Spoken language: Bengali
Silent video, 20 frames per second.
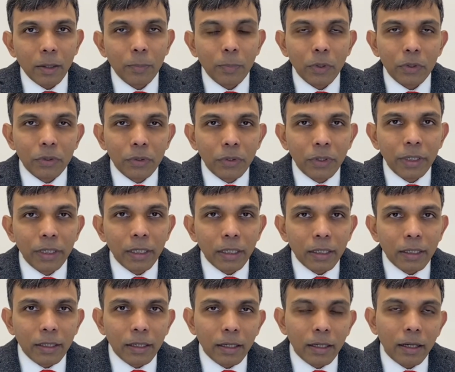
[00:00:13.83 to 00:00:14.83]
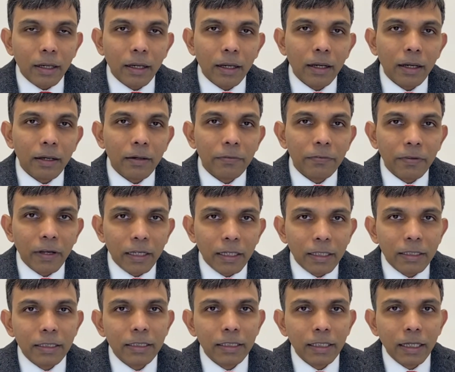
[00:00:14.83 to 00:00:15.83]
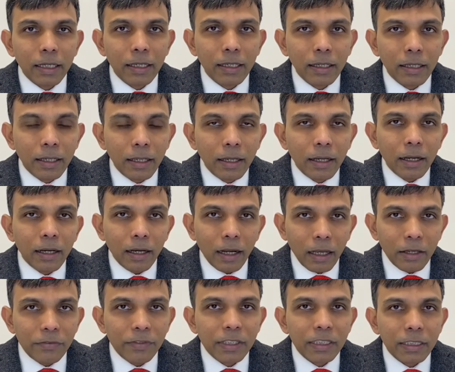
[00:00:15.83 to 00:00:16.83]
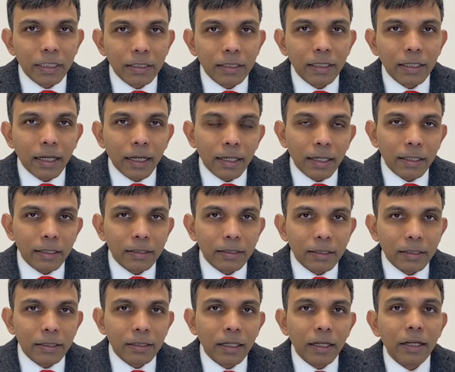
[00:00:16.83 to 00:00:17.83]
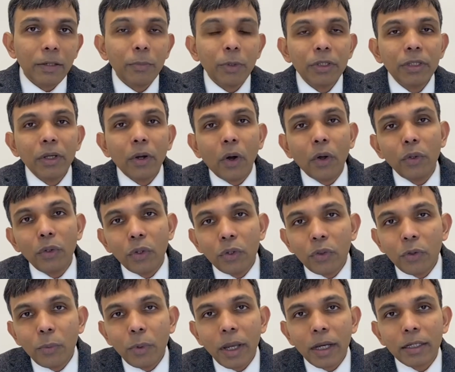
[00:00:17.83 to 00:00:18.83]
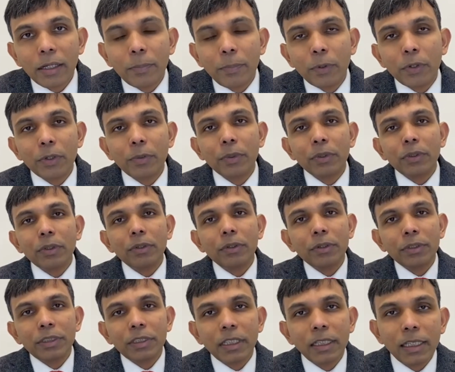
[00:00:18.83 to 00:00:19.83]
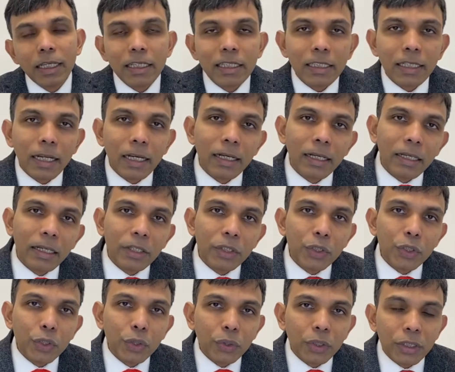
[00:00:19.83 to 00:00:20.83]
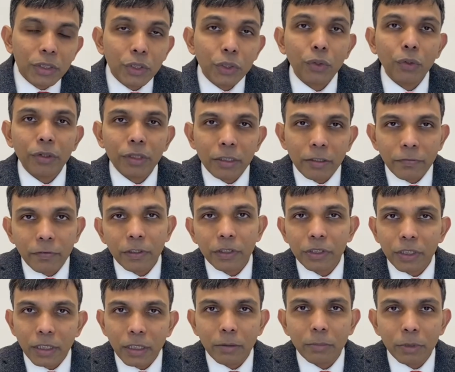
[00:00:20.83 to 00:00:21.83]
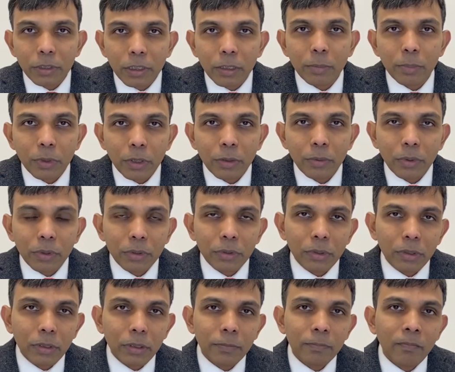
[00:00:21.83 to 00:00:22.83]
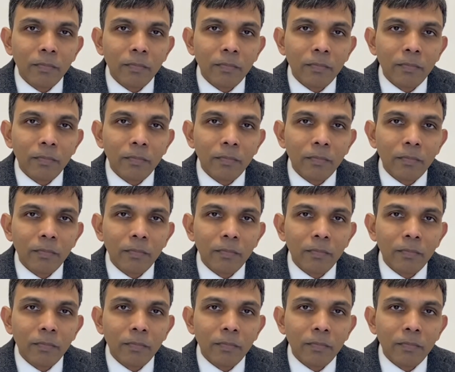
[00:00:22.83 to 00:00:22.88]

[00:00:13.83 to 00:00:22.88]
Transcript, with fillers: প্রত্যহিক ফাইন্যান্সিয়াল লাইফের সাথে কানেক্টেড এর মধ্যে অন্যতম একটা পরিবর্তন হচ্ছে ন্যাশনাল ইন্স্যুরেন্স কন্ট্রিবিউশনের মধ্যে পরিবর্তন